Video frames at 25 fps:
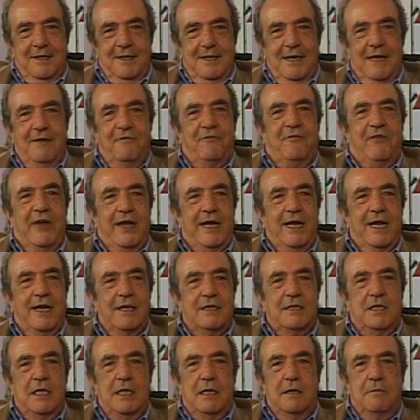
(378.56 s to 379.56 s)
il
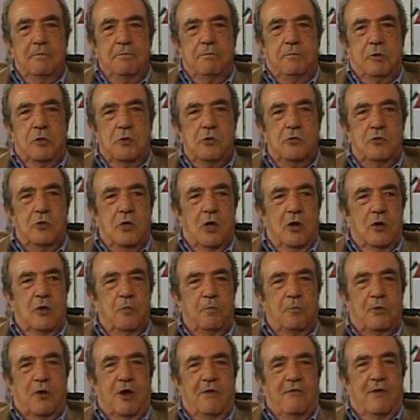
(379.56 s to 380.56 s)
venerdì Bruno,
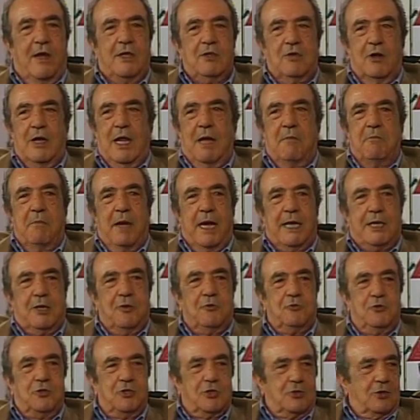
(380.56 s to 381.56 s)
provando la macchina,
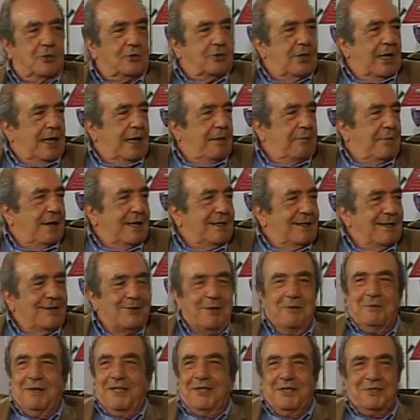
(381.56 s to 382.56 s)
ho distrutto la macchina.
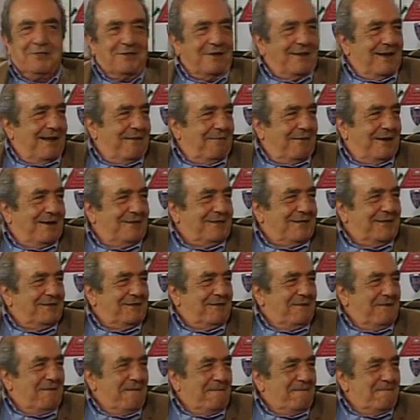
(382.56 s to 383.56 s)
Come è distrutta la
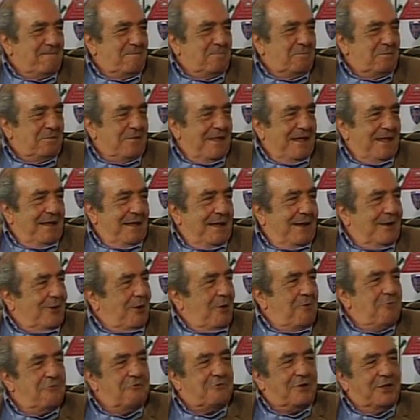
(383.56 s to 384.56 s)
sessione?
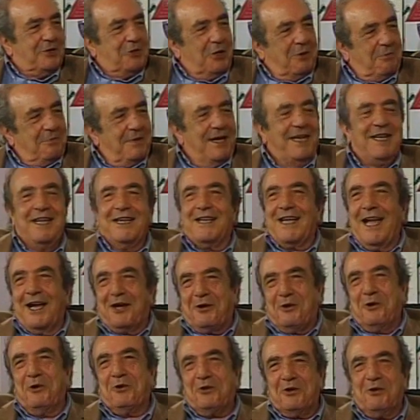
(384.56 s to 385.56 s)
Comunque domenica
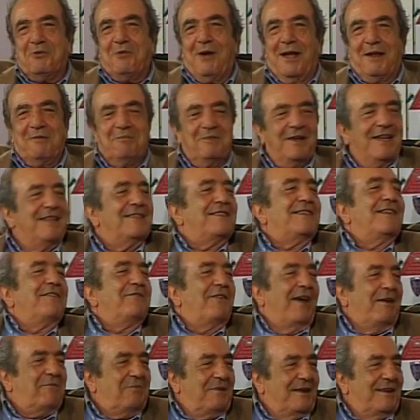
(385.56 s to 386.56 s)
corri ugualmente.
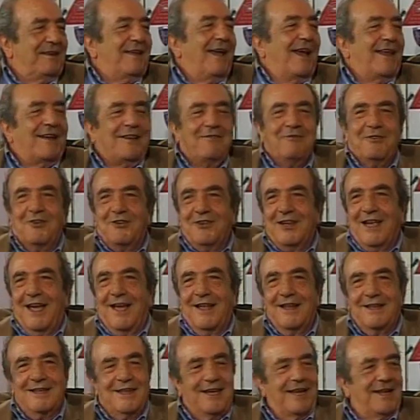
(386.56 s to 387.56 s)
Vabbè, arrivo lì a
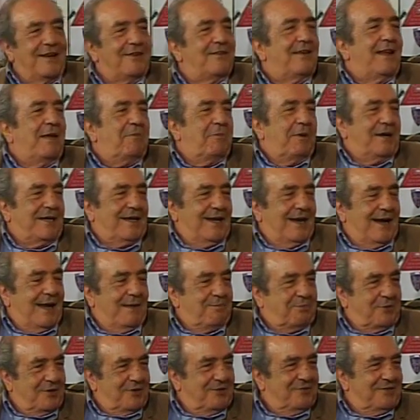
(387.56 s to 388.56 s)
Alghero, la macchina era
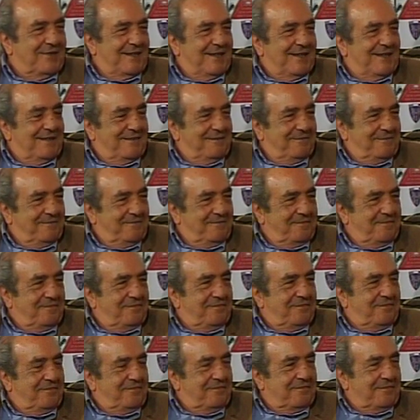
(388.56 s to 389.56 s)
pronta. Hai
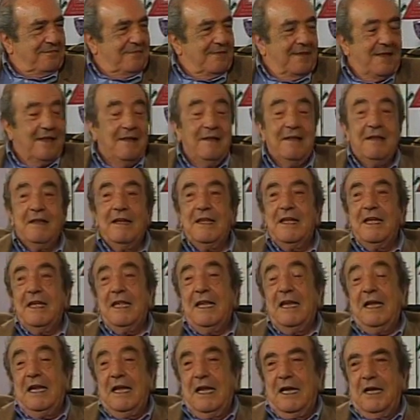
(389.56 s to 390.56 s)
visto?
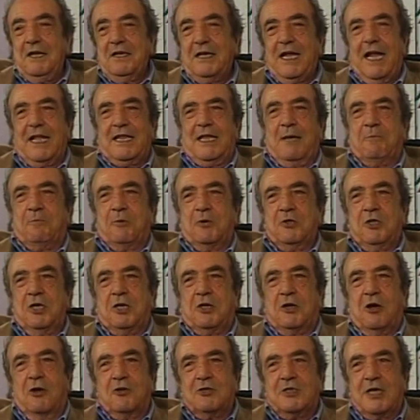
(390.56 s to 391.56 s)
Niente, poi di
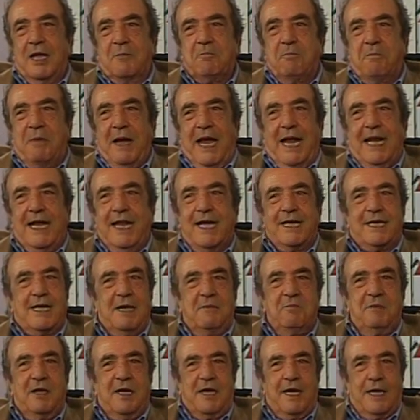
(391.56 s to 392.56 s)
cose belle
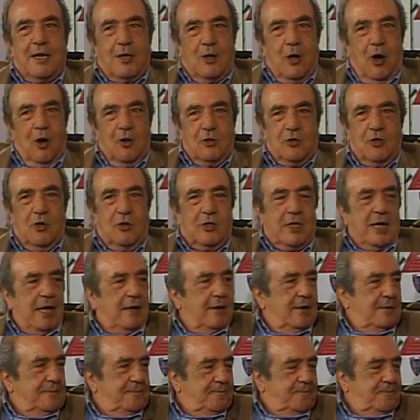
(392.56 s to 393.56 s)
che mi ricordo. Ma io